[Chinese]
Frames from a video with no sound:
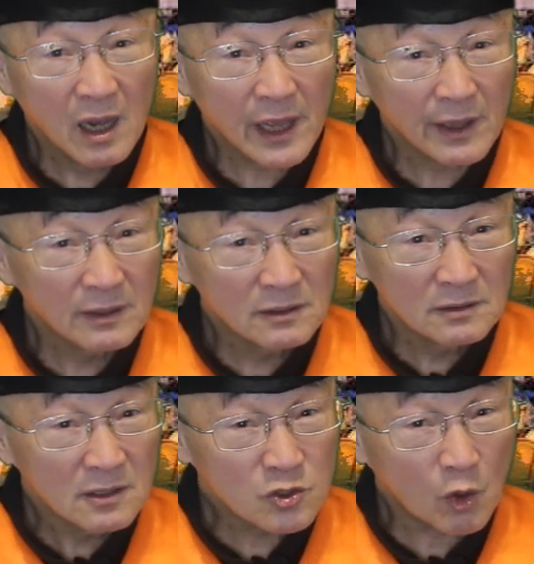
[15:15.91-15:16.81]
哎，
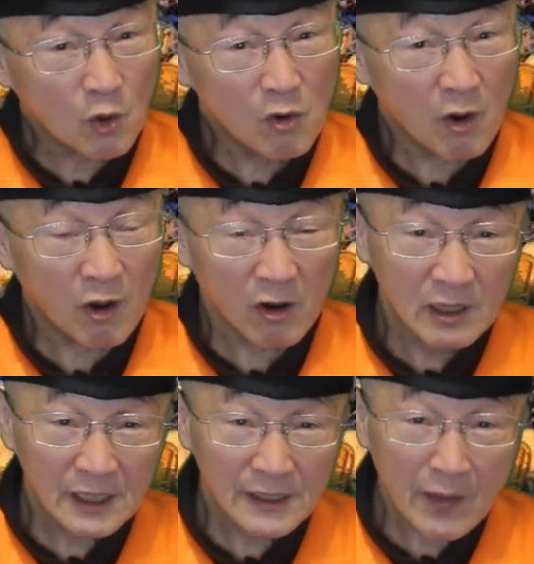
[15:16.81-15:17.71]
所以讲哈，
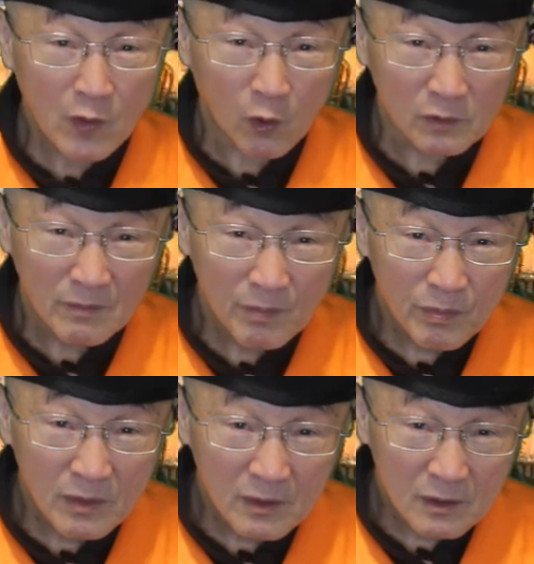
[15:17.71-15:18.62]
咱和。
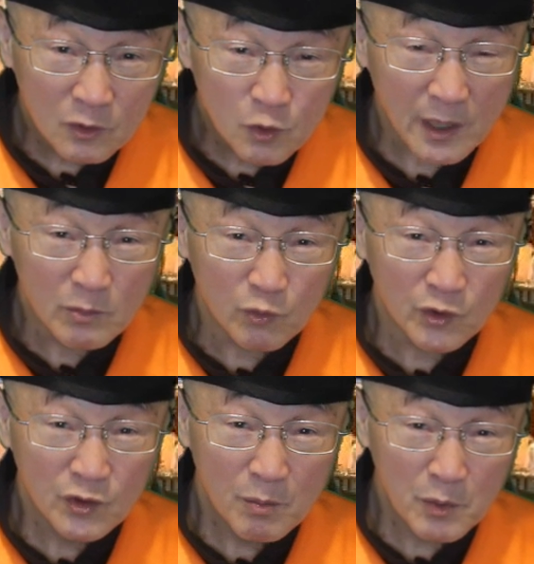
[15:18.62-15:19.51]
踹
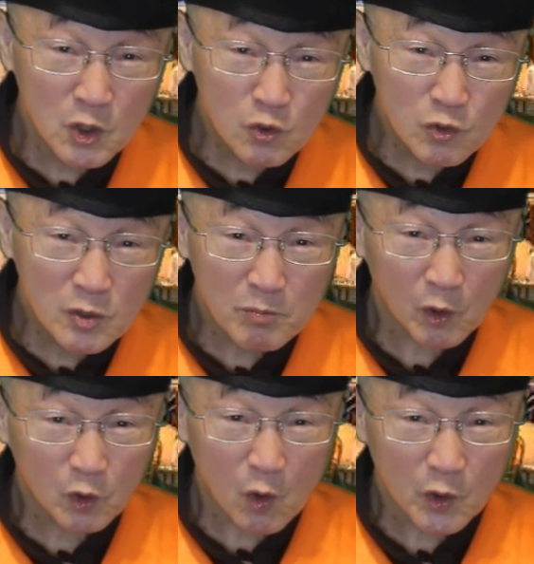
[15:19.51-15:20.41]
门，民族进
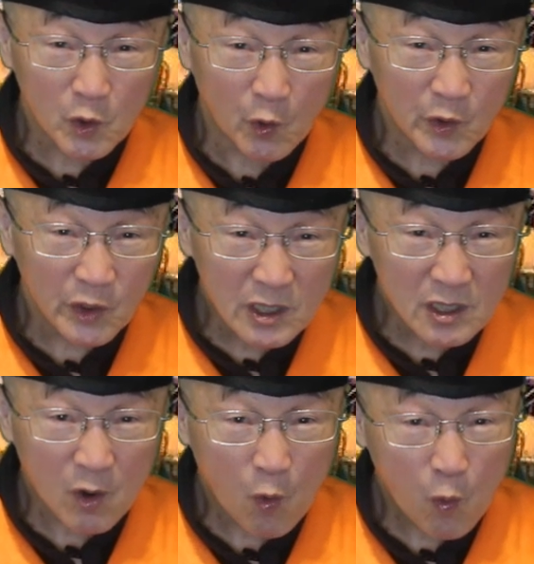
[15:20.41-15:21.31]
步党有一
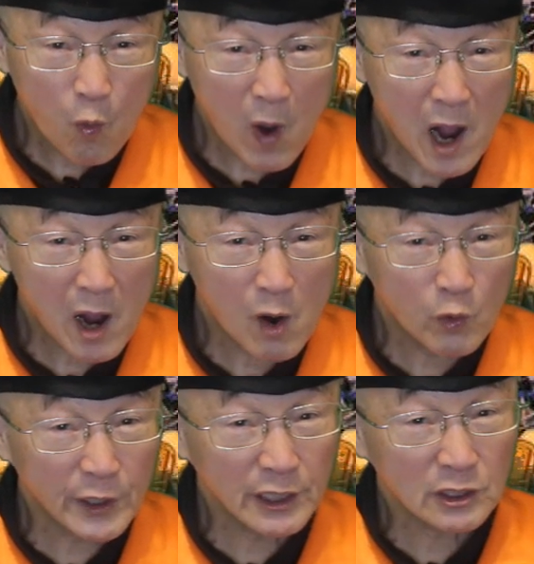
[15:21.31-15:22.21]
个发
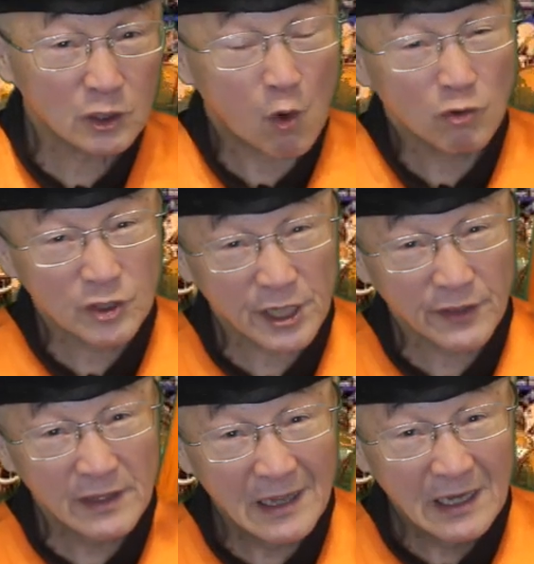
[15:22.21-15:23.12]
挥的空间，
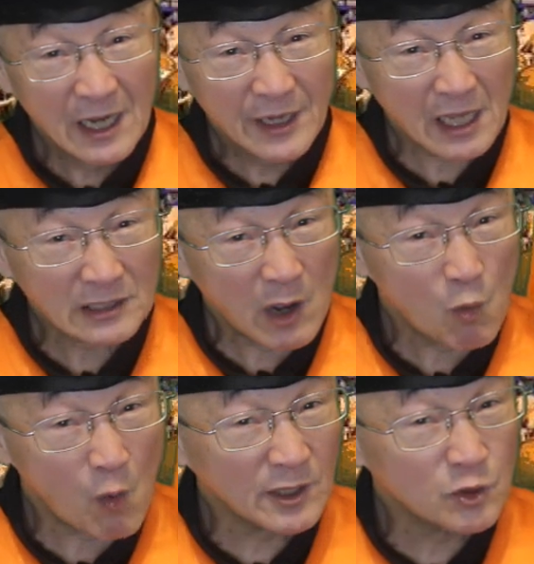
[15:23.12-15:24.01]
让他
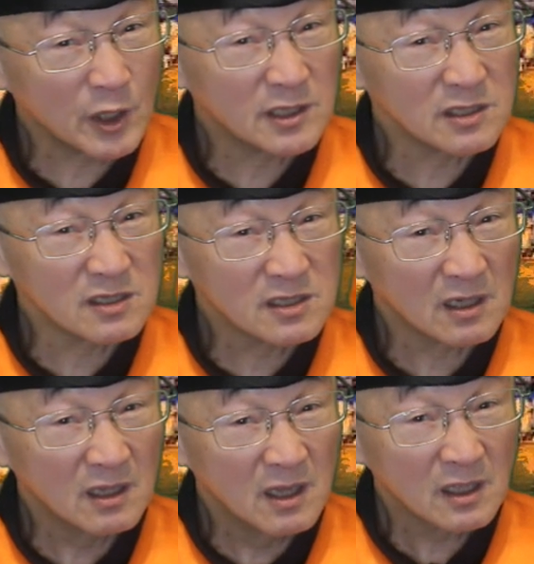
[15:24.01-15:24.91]
完全执
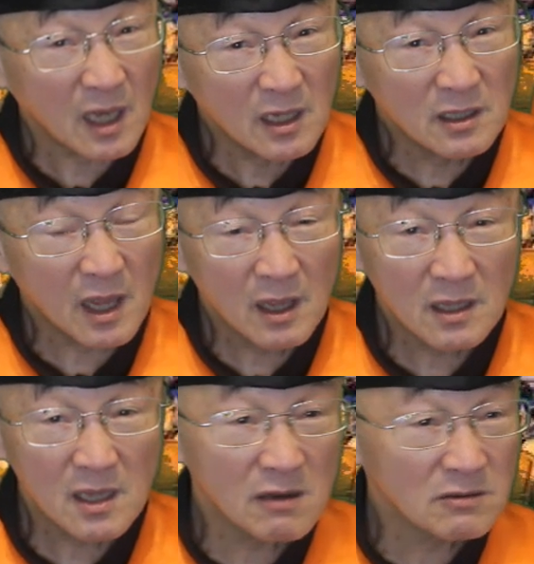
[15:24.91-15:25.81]
政。结果呢，
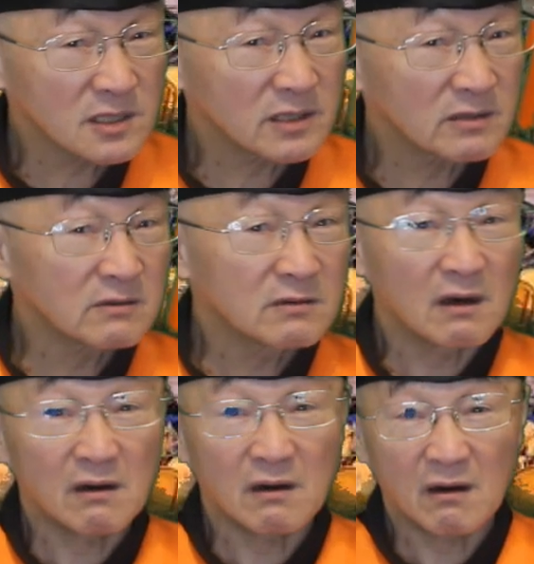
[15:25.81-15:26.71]
夭寿
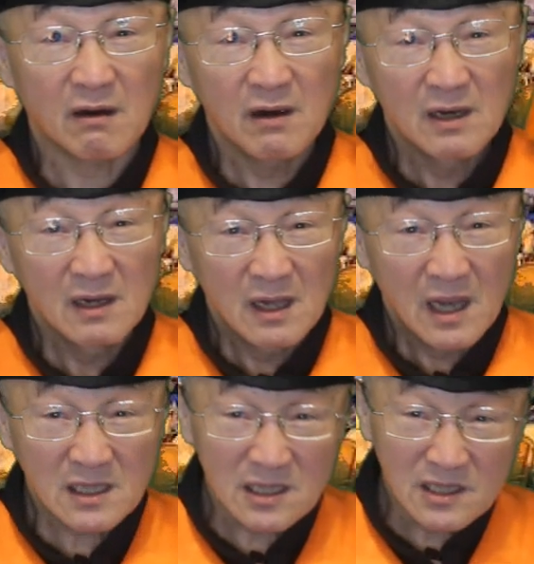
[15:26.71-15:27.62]
哦，
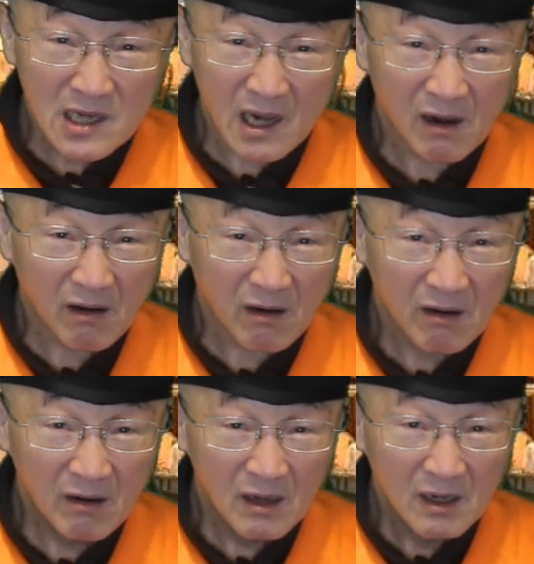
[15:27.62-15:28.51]
遐真正
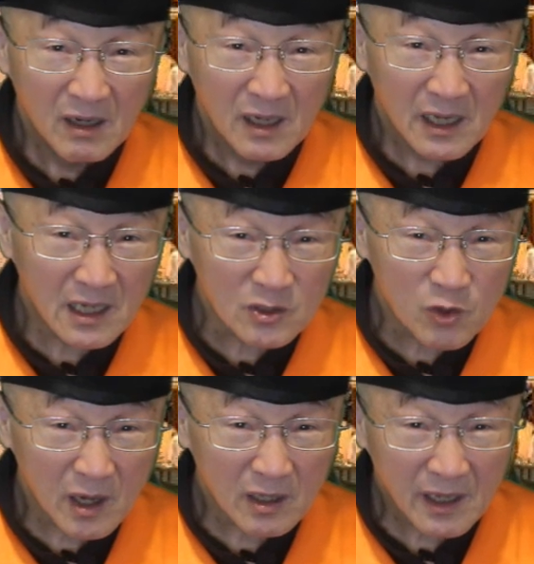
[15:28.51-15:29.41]
吼，嘿若
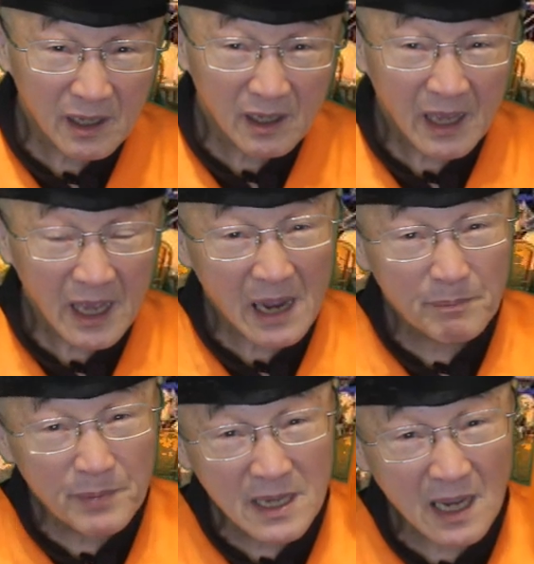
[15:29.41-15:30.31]
踹诶，阿
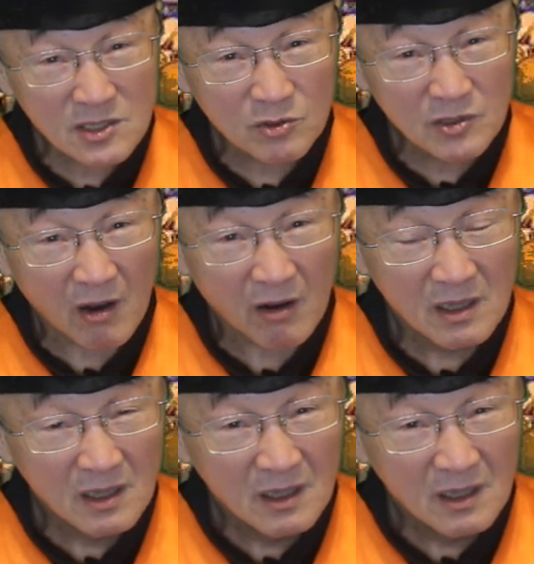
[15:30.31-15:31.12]
扁啊，以阵吼，